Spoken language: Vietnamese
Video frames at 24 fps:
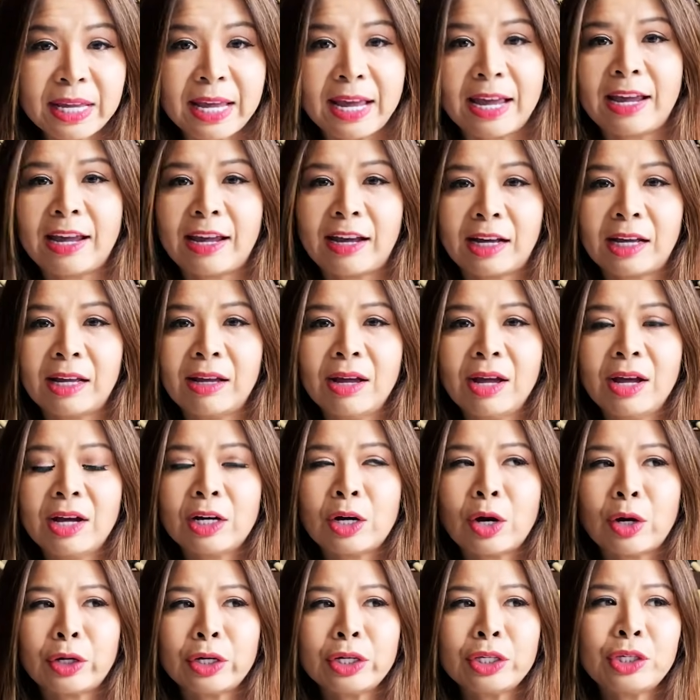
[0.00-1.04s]
ngàn.
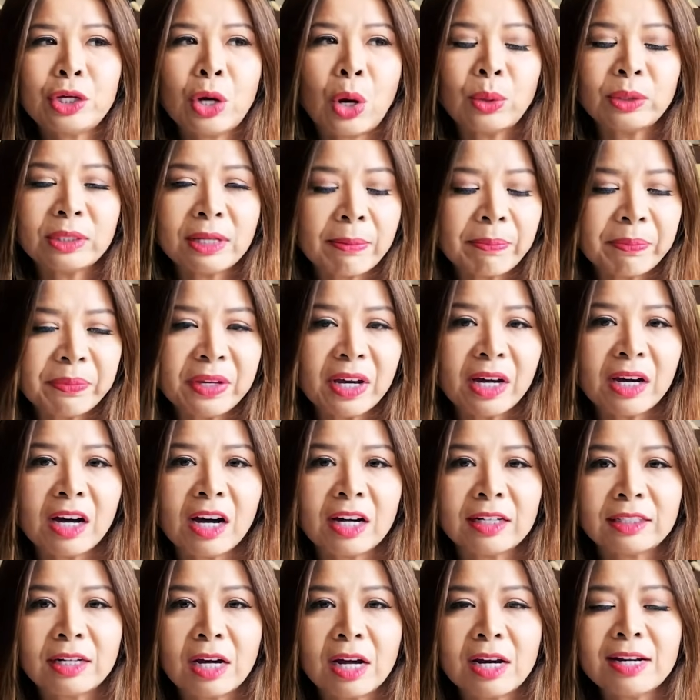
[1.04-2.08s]
Còn cái chỗ thấp nhất
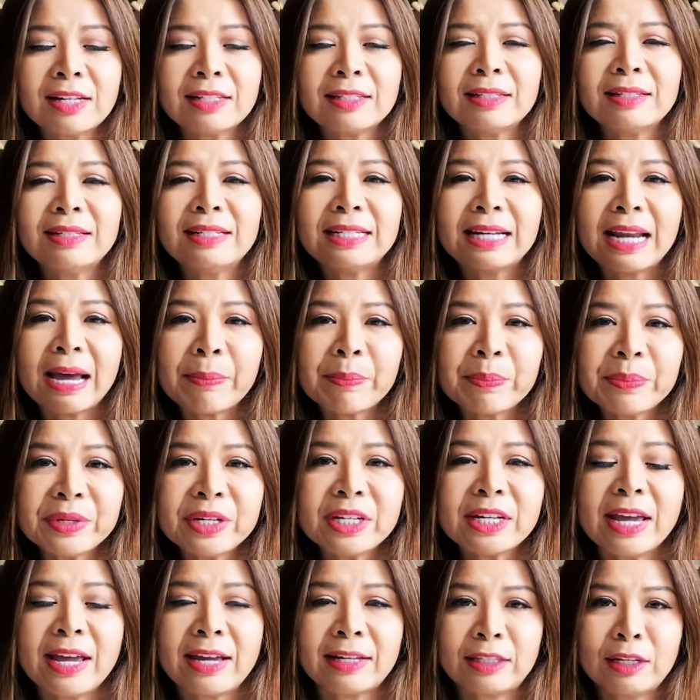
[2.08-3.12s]
họ nói là từ năm mươi
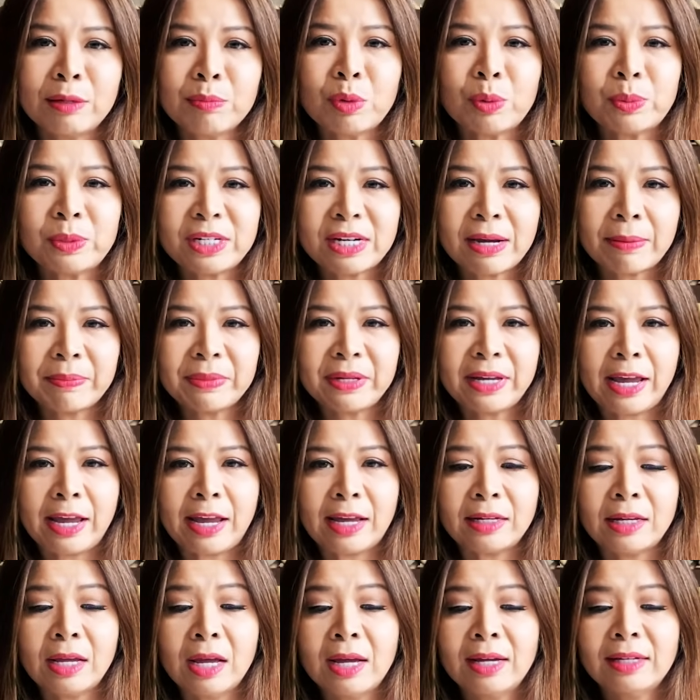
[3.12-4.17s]
ngàn tới một trăm
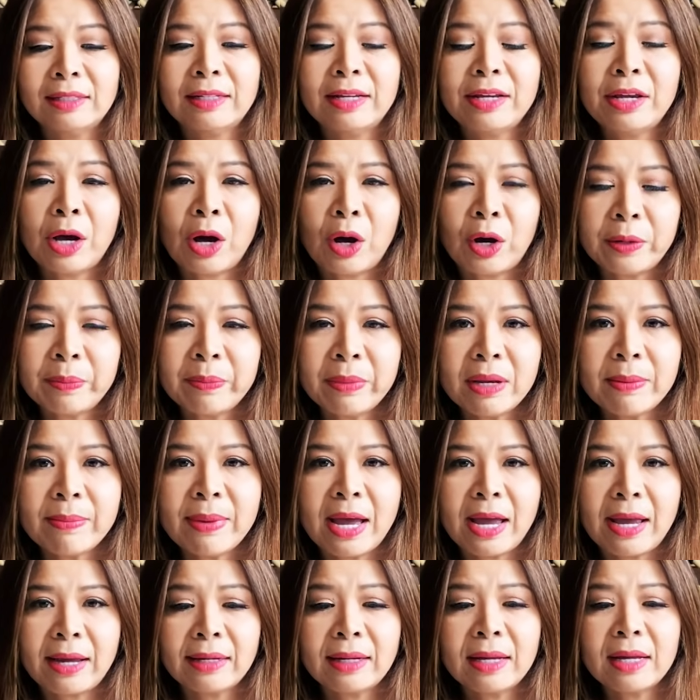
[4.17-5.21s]
ngàn. Thì hỏi mấy
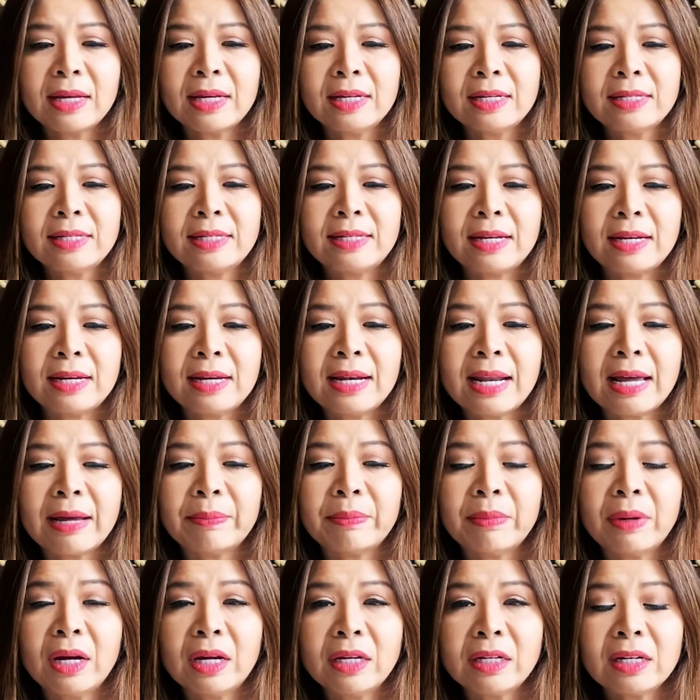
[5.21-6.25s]
bạn á, chỉ là
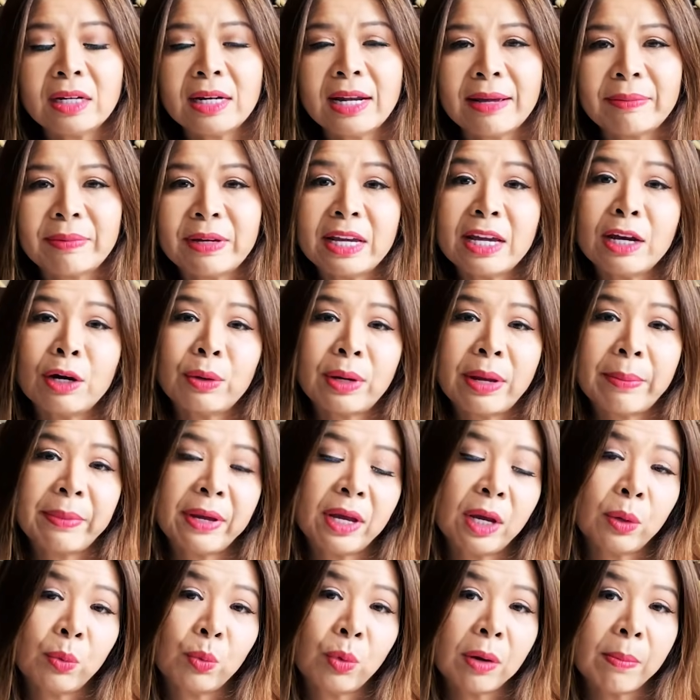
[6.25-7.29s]
mới có làm cái lờ em i
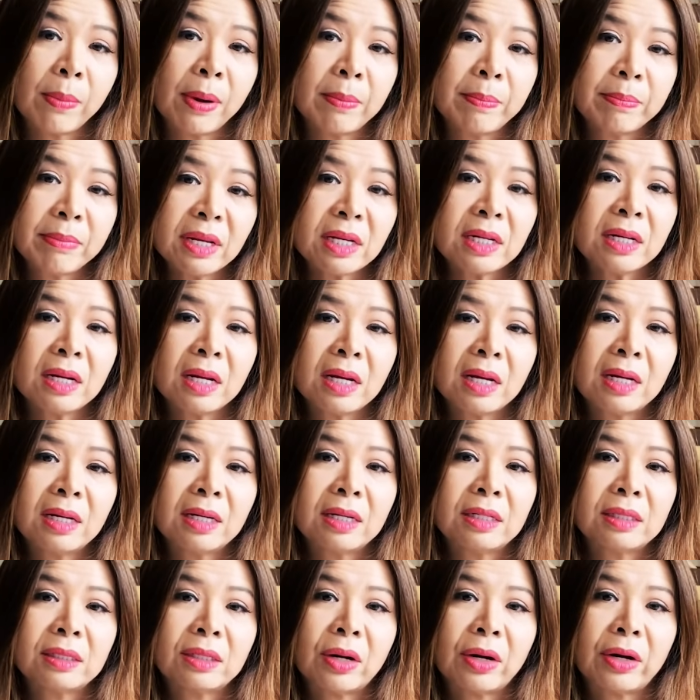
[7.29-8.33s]
a Work Permit
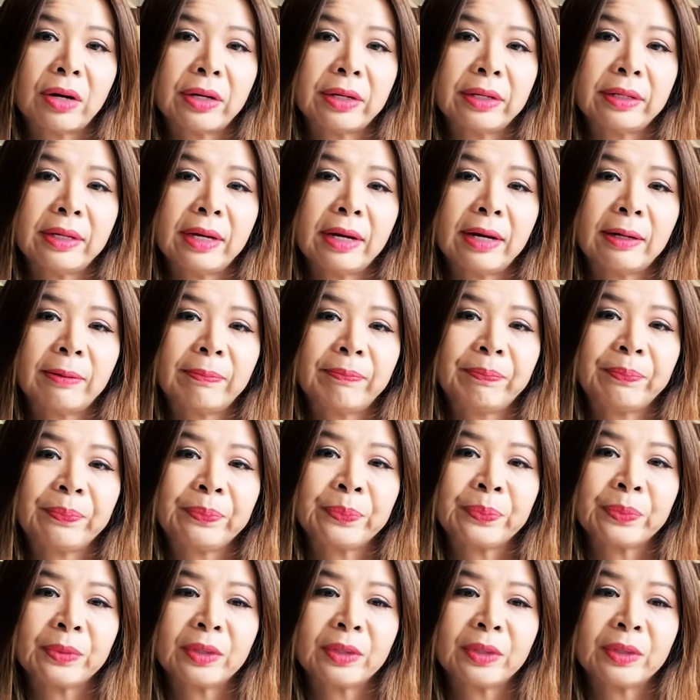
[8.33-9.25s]
rồi um,